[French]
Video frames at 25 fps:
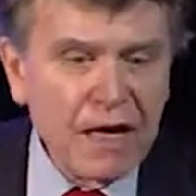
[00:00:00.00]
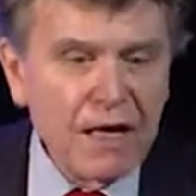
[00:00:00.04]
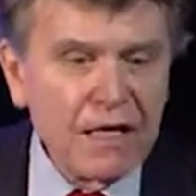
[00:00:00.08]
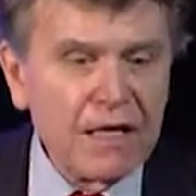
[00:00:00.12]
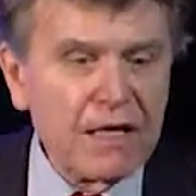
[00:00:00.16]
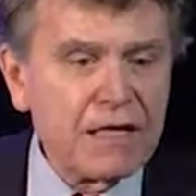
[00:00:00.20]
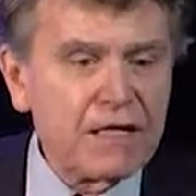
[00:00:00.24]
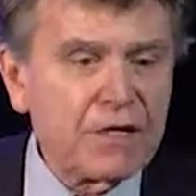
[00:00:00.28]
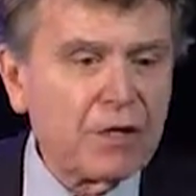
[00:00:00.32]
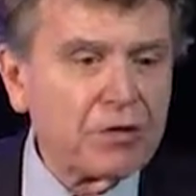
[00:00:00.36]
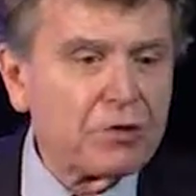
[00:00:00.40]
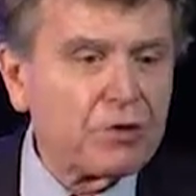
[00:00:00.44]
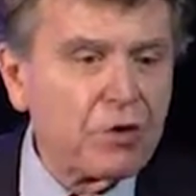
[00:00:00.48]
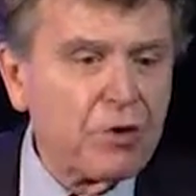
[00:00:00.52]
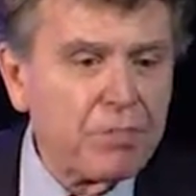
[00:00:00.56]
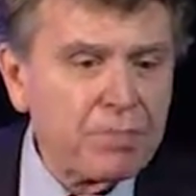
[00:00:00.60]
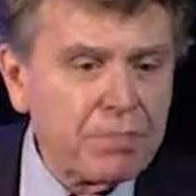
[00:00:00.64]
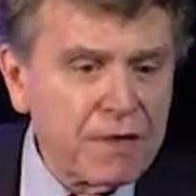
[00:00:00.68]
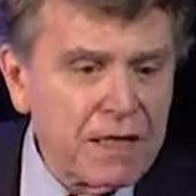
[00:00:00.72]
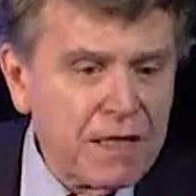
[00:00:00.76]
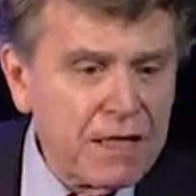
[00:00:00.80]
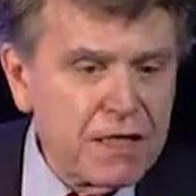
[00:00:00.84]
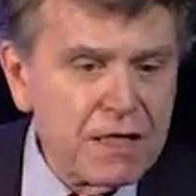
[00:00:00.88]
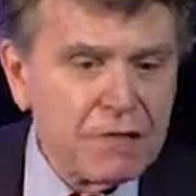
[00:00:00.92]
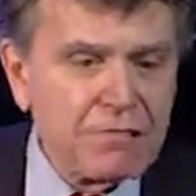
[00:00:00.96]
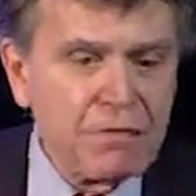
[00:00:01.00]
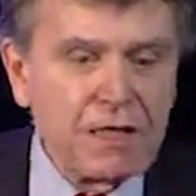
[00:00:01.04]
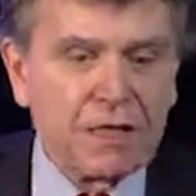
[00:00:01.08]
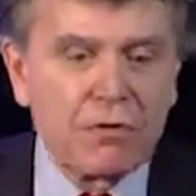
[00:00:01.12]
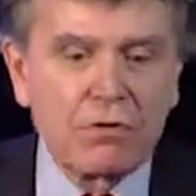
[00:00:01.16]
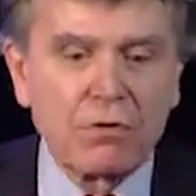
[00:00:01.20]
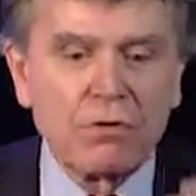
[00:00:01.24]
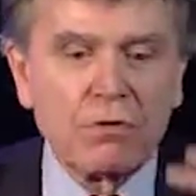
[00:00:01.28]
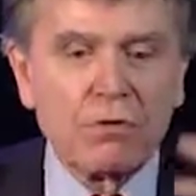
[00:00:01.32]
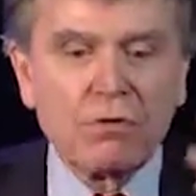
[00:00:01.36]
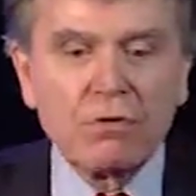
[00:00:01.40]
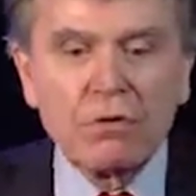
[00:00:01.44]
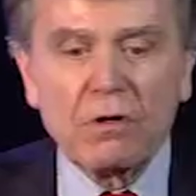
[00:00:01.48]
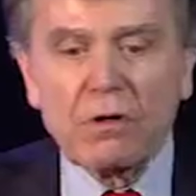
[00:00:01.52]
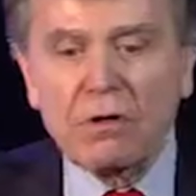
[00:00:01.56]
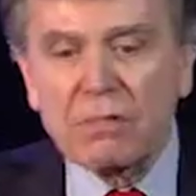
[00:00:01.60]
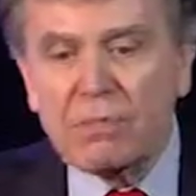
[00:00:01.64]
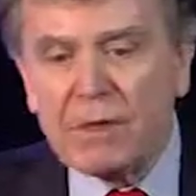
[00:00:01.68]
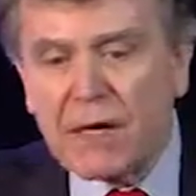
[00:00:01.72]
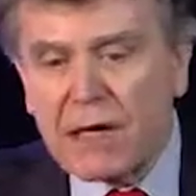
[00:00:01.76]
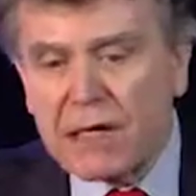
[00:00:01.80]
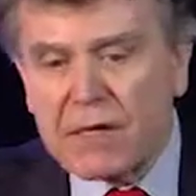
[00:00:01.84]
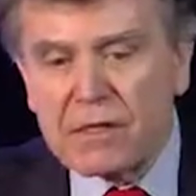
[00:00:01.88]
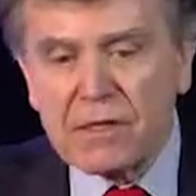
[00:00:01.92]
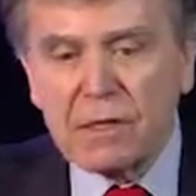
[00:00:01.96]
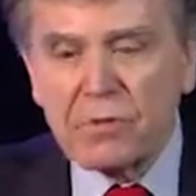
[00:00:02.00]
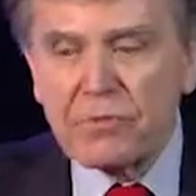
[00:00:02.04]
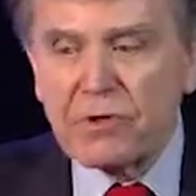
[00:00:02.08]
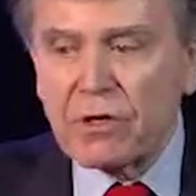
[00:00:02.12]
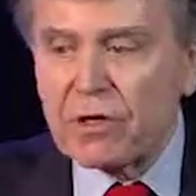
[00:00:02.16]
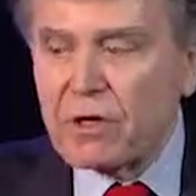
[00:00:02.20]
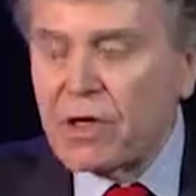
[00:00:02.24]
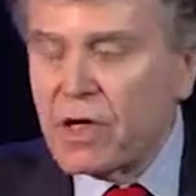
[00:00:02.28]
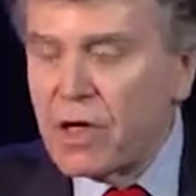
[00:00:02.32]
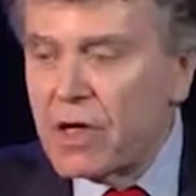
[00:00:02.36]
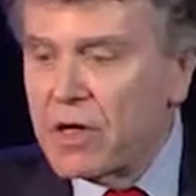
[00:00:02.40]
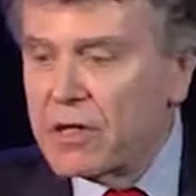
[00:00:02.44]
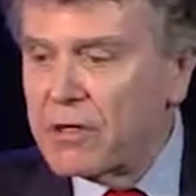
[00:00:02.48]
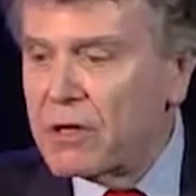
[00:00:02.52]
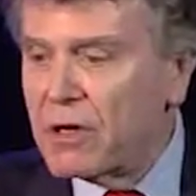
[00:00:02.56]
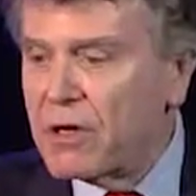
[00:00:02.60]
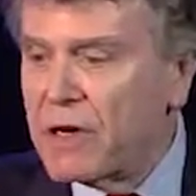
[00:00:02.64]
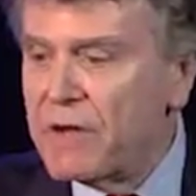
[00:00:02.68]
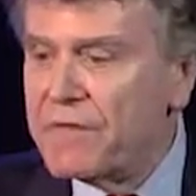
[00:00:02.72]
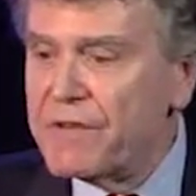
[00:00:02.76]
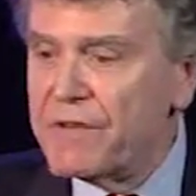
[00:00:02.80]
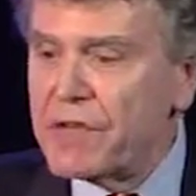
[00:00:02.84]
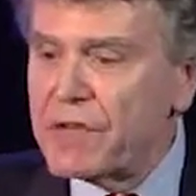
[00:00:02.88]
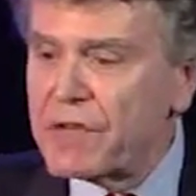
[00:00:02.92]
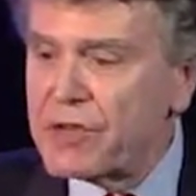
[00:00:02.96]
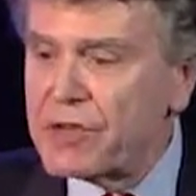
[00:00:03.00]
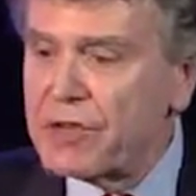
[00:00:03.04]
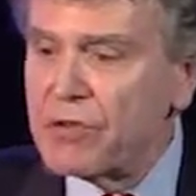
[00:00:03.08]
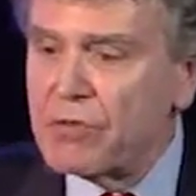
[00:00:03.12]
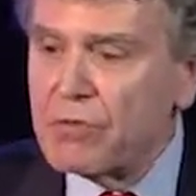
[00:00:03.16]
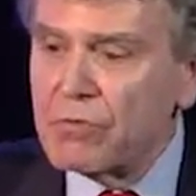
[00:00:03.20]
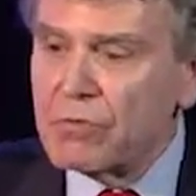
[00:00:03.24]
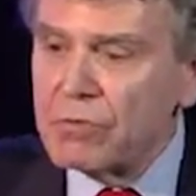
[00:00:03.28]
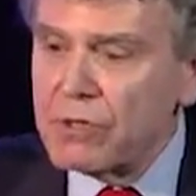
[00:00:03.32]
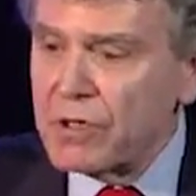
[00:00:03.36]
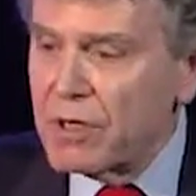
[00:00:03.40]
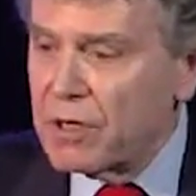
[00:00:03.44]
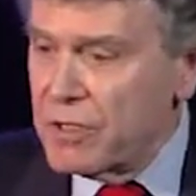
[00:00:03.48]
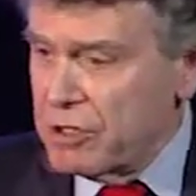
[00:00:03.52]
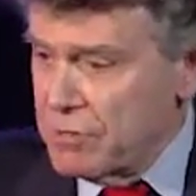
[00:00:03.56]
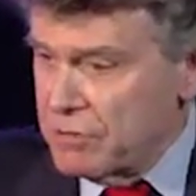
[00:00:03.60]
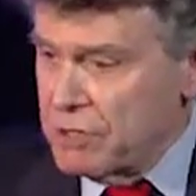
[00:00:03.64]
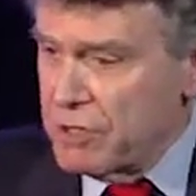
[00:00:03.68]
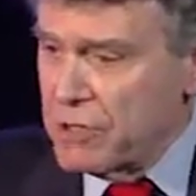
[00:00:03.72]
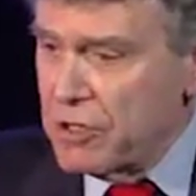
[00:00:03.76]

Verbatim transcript: Les entreprises, mettons euh, par exemple dans, l'aviation ou dans,